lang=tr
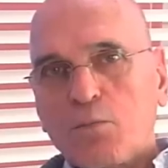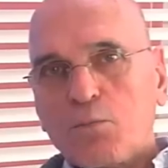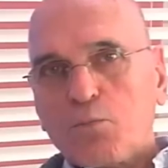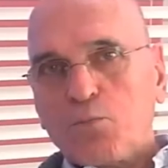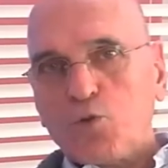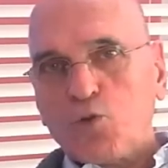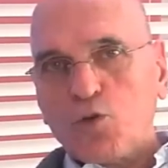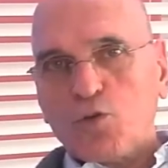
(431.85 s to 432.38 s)

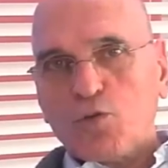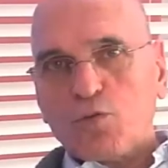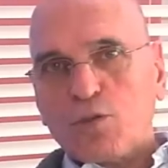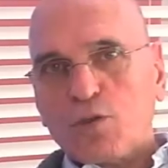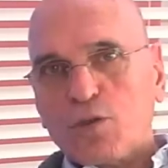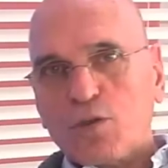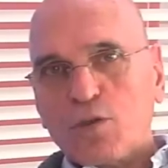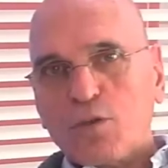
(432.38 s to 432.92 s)
Bu
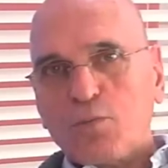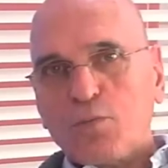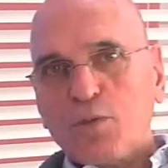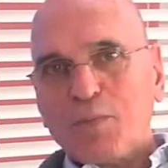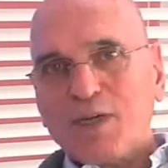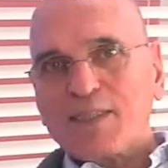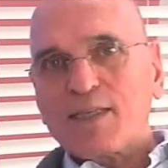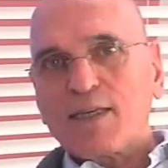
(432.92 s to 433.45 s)
e,
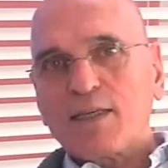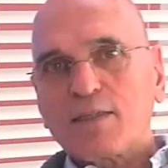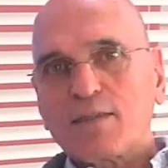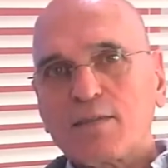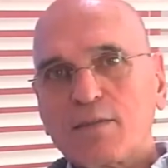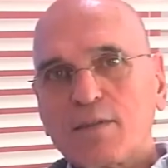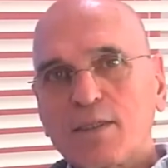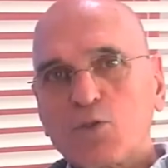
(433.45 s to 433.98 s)
bir masaya
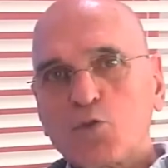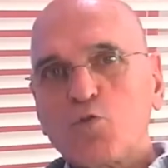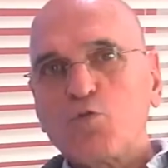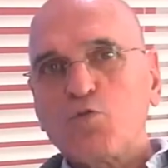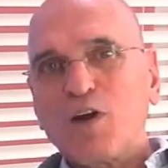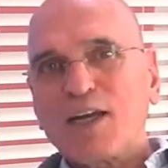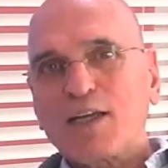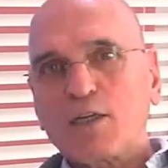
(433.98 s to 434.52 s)
yatırıldığında şunu
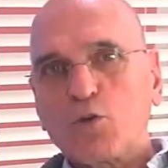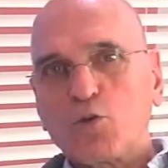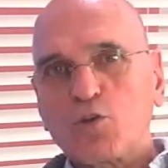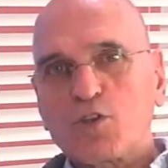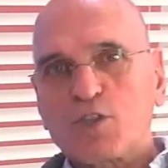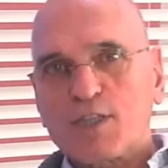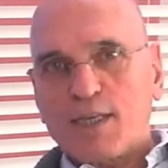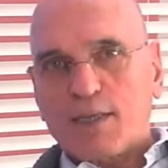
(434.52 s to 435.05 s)
farkına
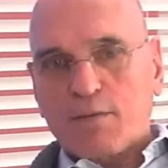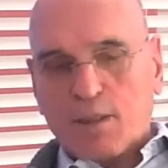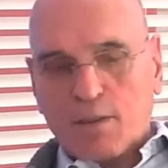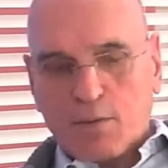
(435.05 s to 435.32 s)
olacağız. E,